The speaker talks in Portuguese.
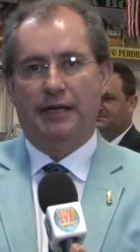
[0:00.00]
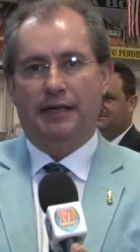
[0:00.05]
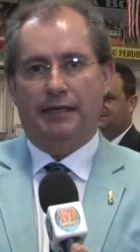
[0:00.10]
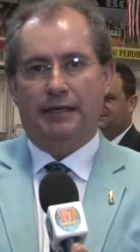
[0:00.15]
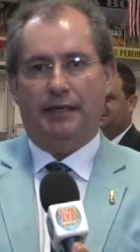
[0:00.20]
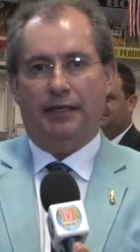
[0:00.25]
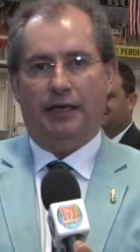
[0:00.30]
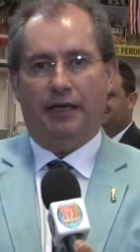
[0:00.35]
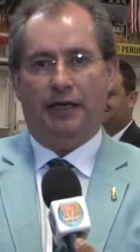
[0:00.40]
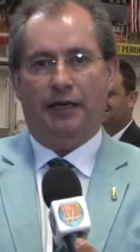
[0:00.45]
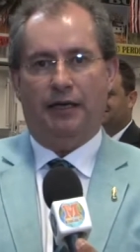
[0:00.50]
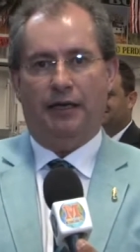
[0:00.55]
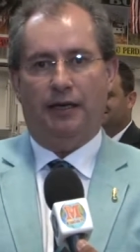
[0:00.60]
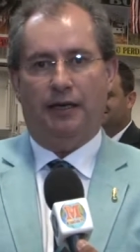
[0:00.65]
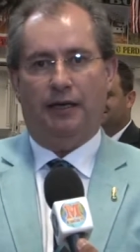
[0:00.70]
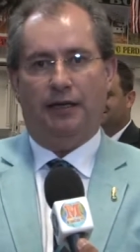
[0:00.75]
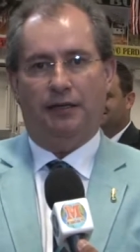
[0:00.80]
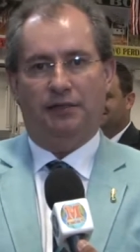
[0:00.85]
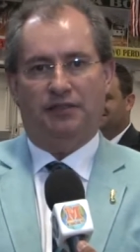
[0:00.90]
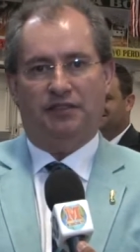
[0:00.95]

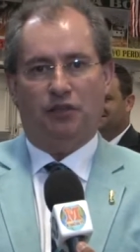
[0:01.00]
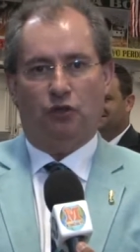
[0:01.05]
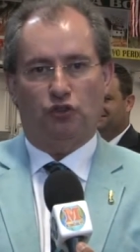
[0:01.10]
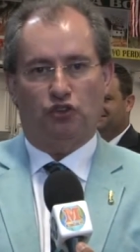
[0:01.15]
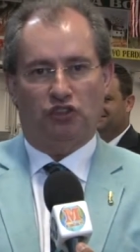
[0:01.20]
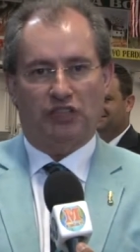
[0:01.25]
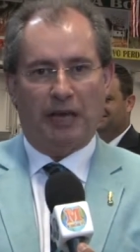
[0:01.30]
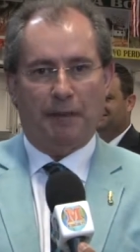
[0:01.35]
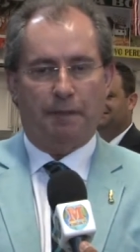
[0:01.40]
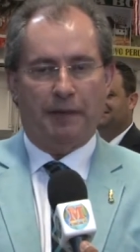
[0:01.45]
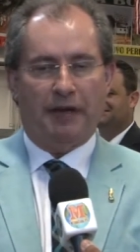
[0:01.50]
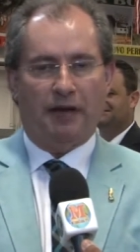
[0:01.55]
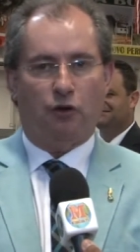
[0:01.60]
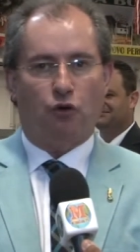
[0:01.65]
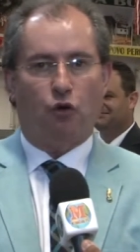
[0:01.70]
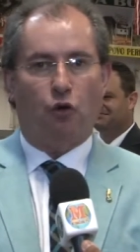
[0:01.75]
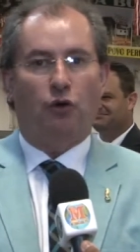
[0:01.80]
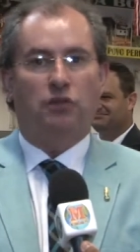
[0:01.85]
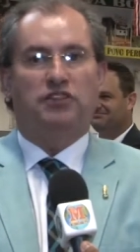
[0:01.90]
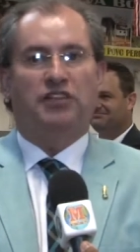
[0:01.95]
que estão sempre
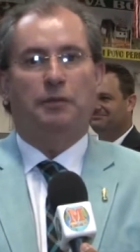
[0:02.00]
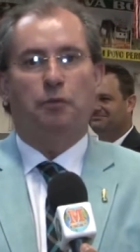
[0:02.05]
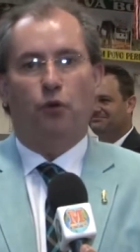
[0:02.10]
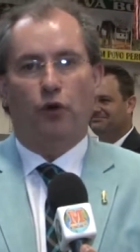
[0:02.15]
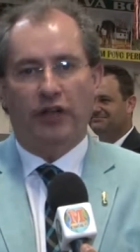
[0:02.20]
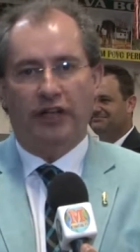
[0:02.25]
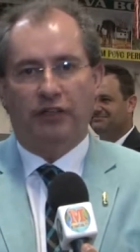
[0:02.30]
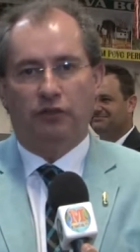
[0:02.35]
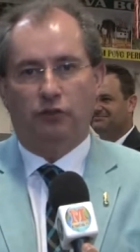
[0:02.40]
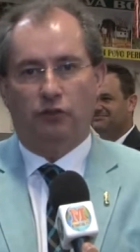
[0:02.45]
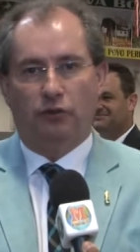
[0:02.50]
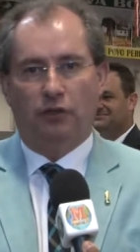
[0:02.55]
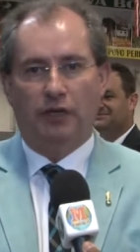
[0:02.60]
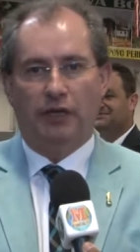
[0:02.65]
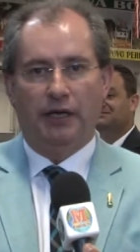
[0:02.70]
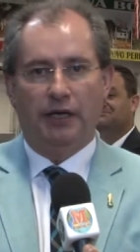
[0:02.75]
contribuindo